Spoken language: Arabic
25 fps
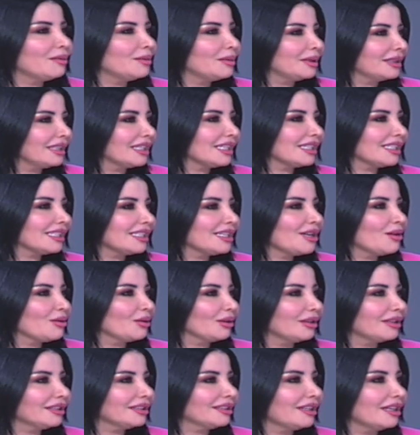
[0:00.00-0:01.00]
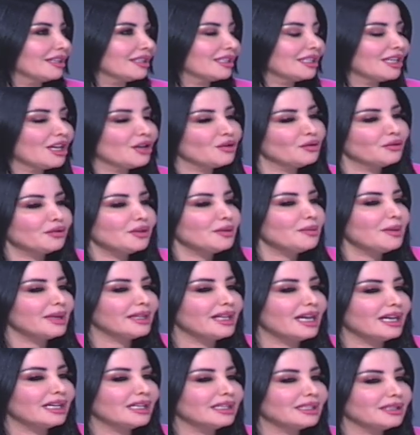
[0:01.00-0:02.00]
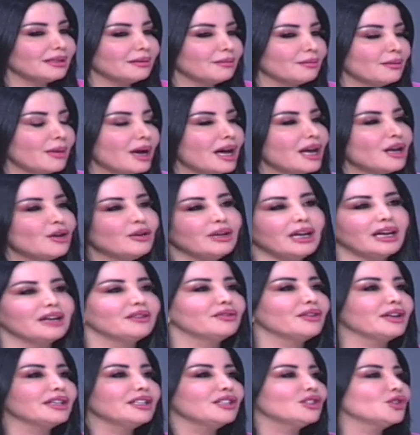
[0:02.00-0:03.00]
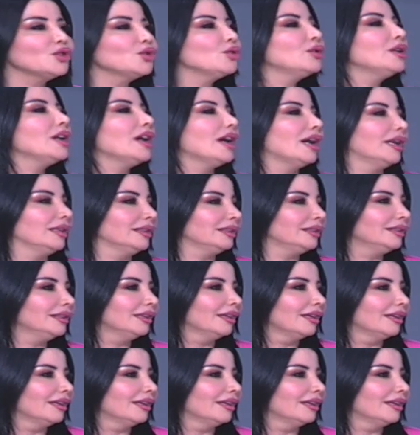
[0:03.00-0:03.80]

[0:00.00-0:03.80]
المدرسيه والقرطاسيه انه في مدارس ما لهم عرفانين شو يعني